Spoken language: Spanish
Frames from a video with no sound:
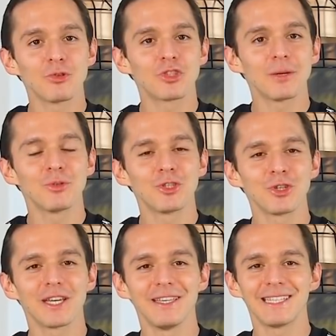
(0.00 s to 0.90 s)
gusta mucho
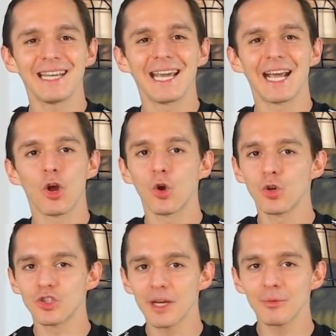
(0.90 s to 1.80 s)
que dice que
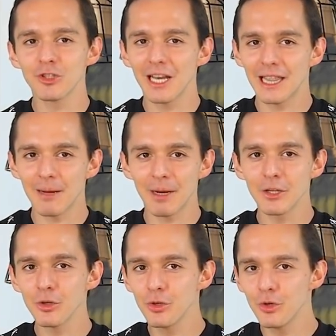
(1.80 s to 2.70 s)
conocemos el
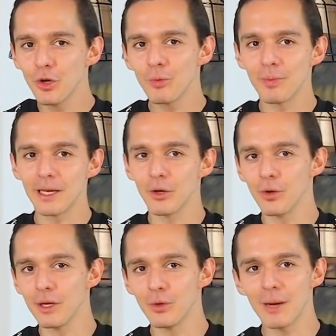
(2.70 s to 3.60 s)
tamaño de un hombre
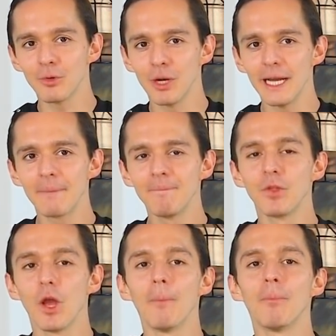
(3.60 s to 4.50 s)
o de una mujer
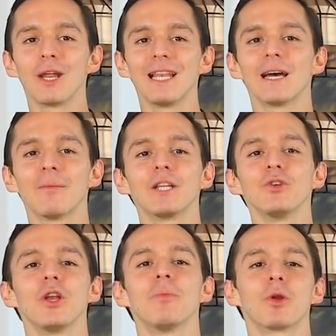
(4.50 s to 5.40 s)
por el
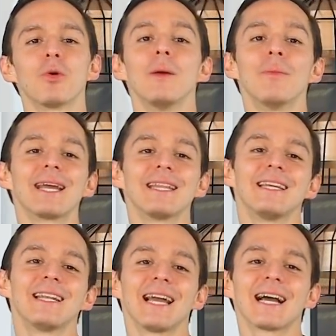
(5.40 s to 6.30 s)
tamaño del problema que
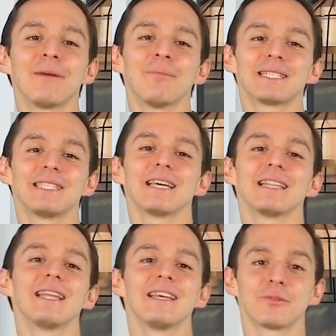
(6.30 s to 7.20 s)
tiene la capacidad
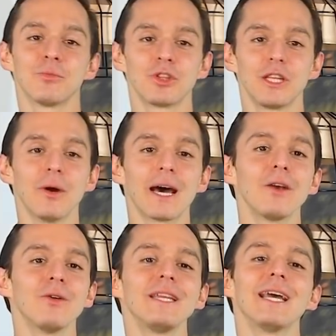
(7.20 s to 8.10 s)
de
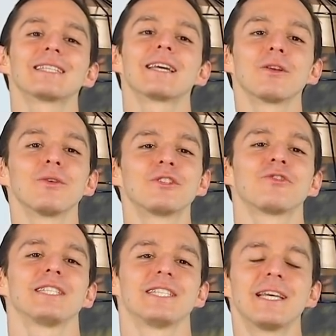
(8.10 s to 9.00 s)
desmotivarlo y hacerlo
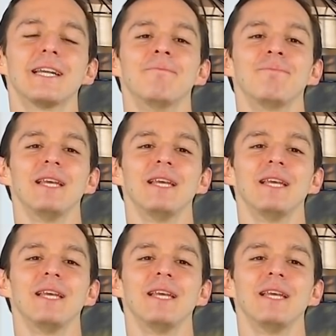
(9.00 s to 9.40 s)
desfallecer.